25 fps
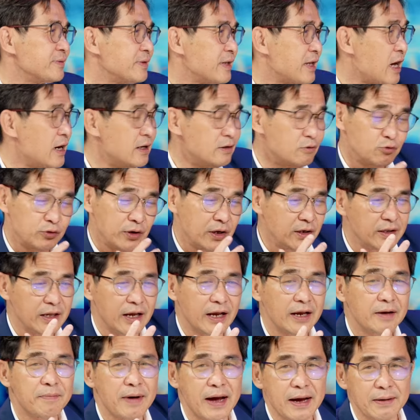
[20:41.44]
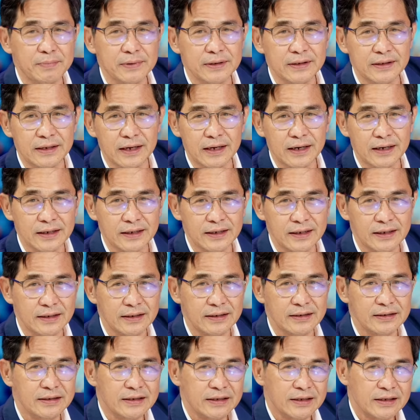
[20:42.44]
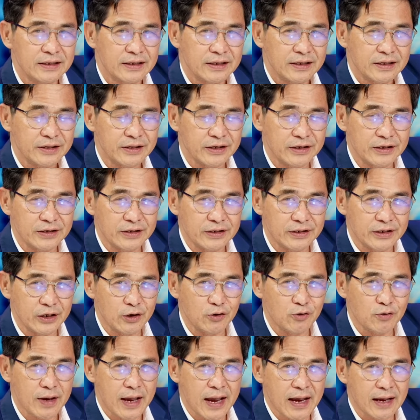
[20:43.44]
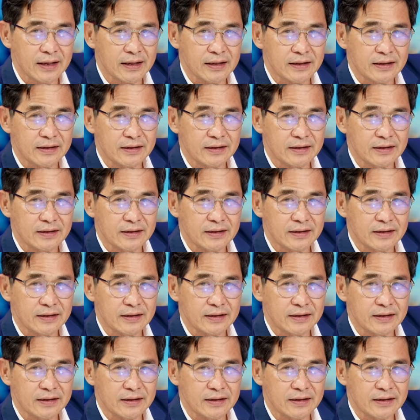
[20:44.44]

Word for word: yeah. Dạ. thường như những cái bài mình chơi á những người yêu nhạc